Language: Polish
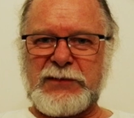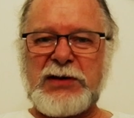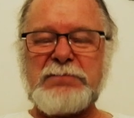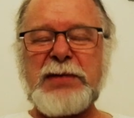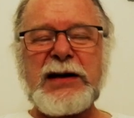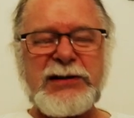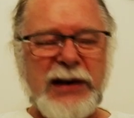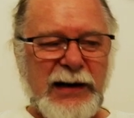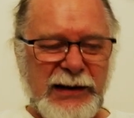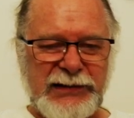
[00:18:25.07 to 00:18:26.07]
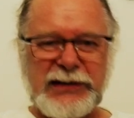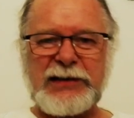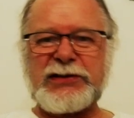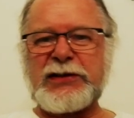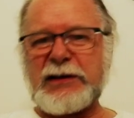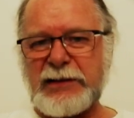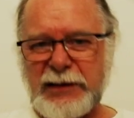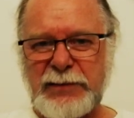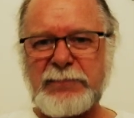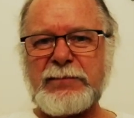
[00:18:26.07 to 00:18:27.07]
Im bardziej elastyczny,
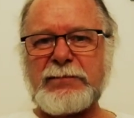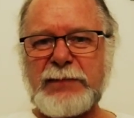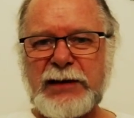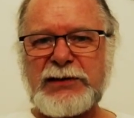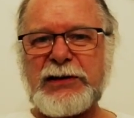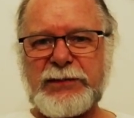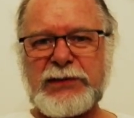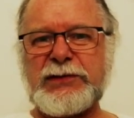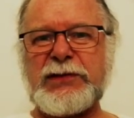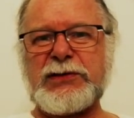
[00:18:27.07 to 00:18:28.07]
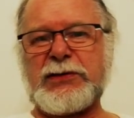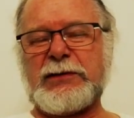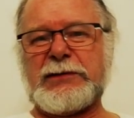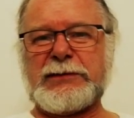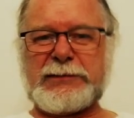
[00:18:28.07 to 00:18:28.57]
tym bardziej wyćwiczony,